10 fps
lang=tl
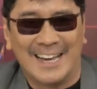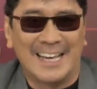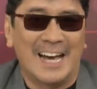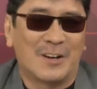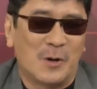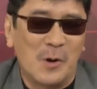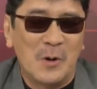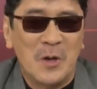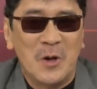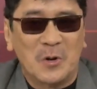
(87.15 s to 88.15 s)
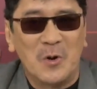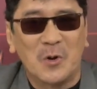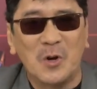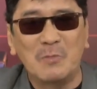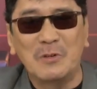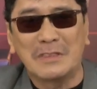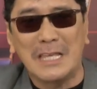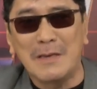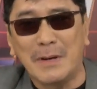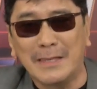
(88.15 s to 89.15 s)
Kaya kung, kung
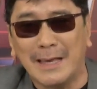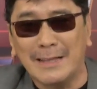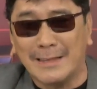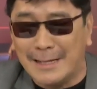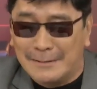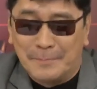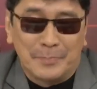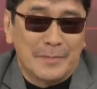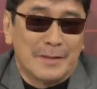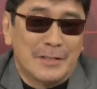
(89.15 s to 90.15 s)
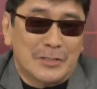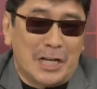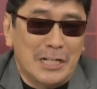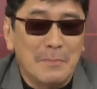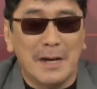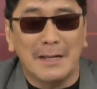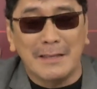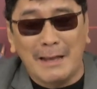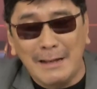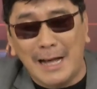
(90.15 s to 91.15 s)
kumunti man yan, then sa anumang
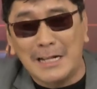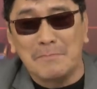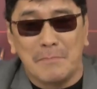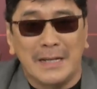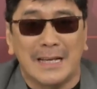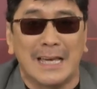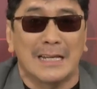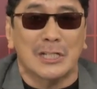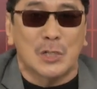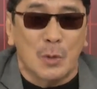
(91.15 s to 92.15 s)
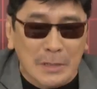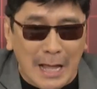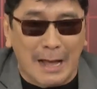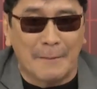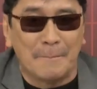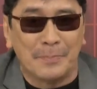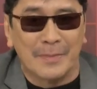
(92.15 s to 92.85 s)
kadahilanan, may naging resulta.